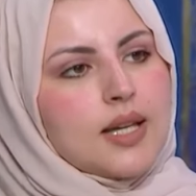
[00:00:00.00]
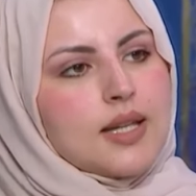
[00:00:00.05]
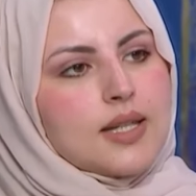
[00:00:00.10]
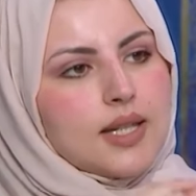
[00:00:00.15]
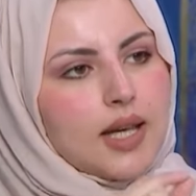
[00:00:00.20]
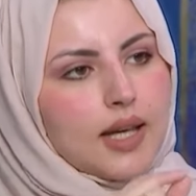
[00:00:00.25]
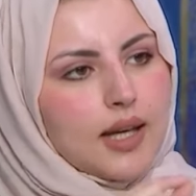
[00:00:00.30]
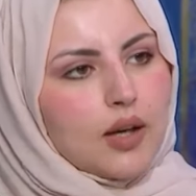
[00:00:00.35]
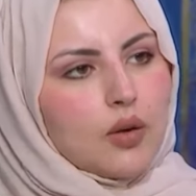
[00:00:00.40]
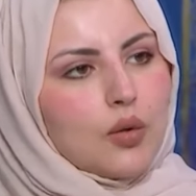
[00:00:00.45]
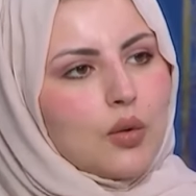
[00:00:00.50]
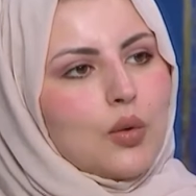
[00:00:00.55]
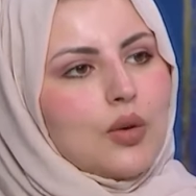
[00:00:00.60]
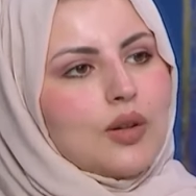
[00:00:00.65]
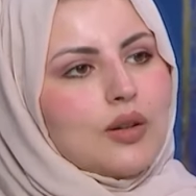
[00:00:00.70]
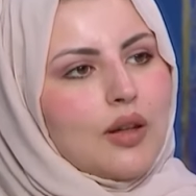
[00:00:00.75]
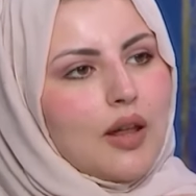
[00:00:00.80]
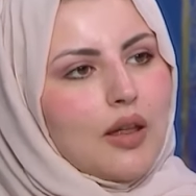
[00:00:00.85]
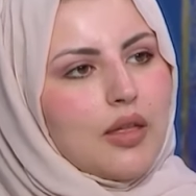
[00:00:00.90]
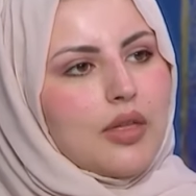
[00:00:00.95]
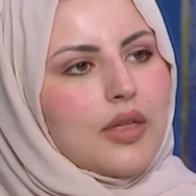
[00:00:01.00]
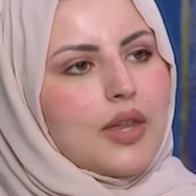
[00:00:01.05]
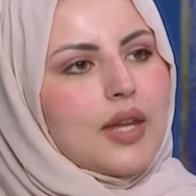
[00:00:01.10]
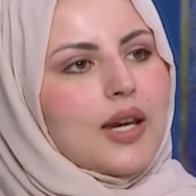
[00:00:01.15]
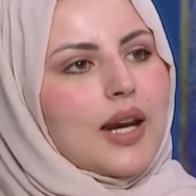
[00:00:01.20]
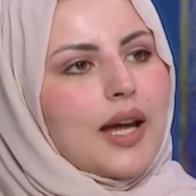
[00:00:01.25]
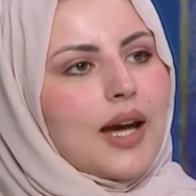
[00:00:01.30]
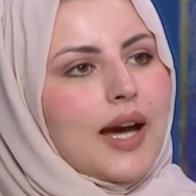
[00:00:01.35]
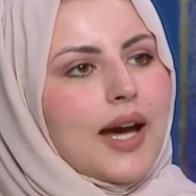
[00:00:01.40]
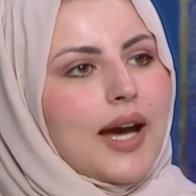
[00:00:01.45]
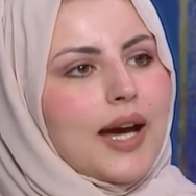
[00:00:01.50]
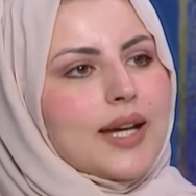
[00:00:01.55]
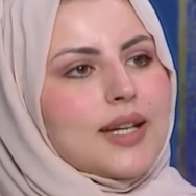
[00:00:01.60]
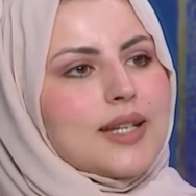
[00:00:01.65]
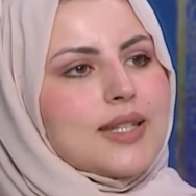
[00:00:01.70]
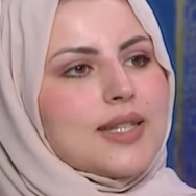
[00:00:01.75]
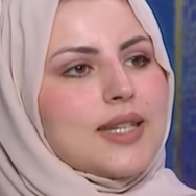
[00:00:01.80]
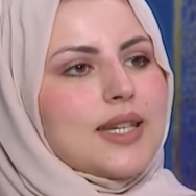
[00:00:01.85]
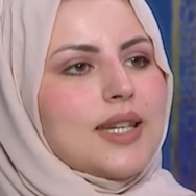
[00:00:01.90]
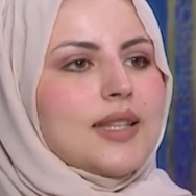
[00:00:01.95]
سيكون تأثيرها
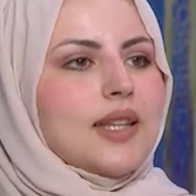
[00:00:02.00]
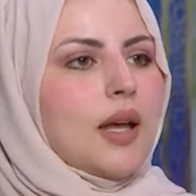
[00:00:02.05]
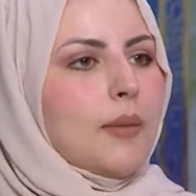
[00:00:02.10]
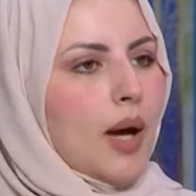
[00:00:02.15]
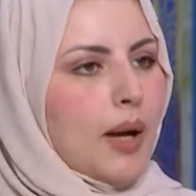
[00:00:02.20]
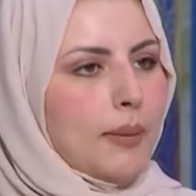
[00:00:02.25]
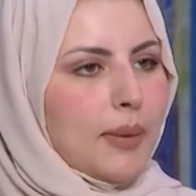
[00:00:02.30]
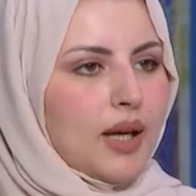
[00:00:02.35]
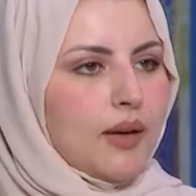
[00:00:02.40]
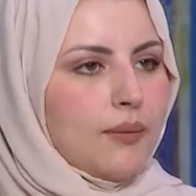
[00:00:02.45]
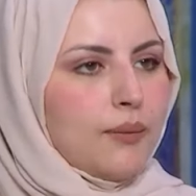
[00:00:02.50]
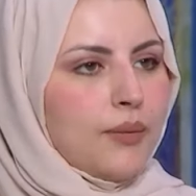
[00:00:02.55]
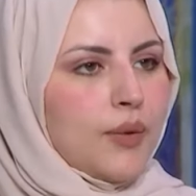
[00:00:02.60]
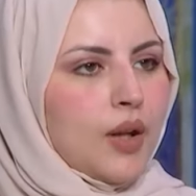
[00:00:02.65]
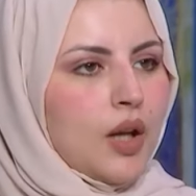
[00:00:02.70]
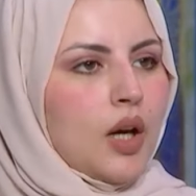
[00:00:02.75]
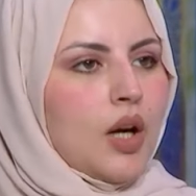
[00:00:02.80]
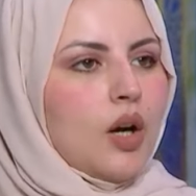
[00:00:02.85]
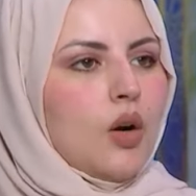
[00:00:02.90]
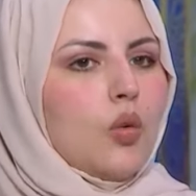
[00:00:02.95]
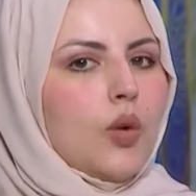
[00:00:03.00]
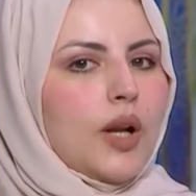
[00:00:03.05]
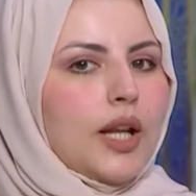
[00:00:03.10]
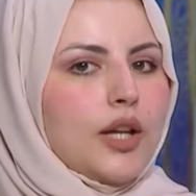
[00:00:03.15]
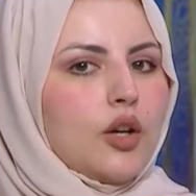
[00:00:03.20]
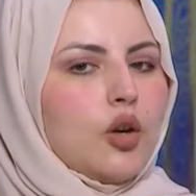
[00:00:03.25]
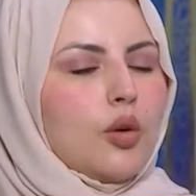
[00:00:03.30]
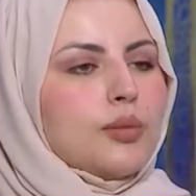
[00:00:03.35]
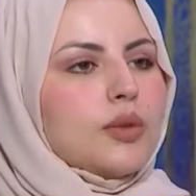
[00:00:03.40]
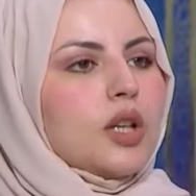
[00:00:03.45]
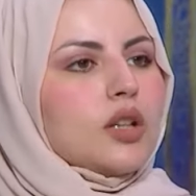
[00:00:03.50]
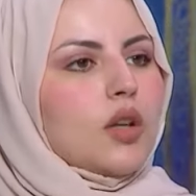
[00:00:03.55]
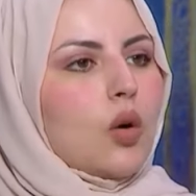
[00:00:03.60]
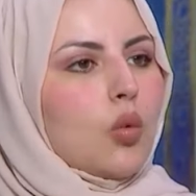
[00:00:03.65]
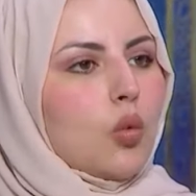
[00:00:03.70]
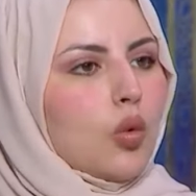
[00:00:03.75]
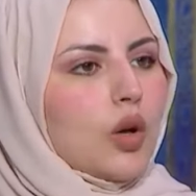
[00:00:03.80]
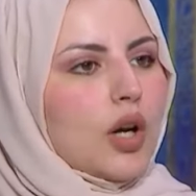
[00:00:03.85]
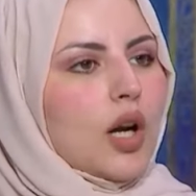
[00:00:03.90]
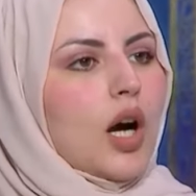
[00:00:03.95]
عكسي تماما مم. واليوم
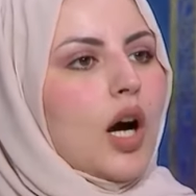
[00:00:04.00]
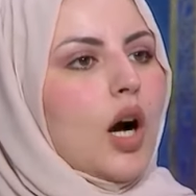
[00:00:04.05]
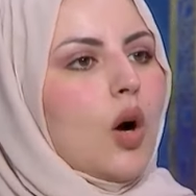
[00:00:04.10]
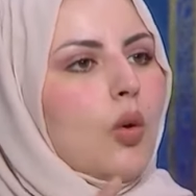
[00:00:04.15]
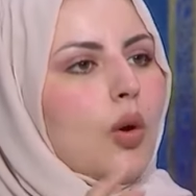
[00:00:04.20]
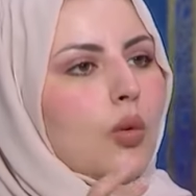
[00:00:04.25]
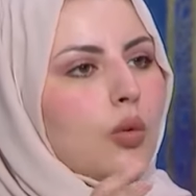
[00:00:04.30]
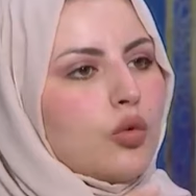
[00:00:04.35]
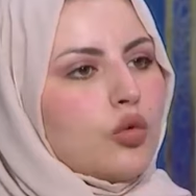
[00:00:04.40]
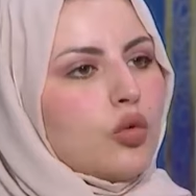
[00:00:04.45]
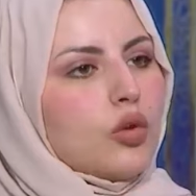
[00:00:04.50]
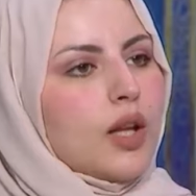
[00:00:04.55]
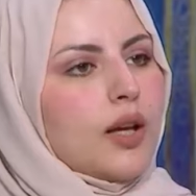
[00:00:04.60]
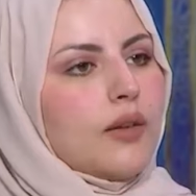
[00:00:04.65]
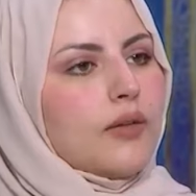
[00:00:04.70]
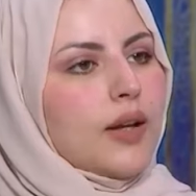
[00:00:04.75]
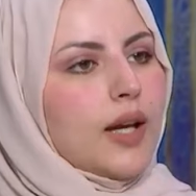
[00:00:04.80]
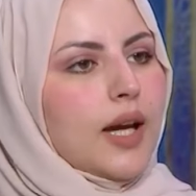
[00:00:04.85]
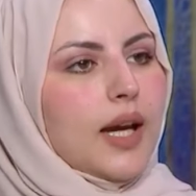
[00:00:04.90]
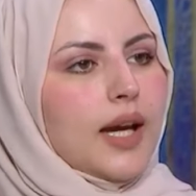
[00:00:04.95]
تطورها ووجودها في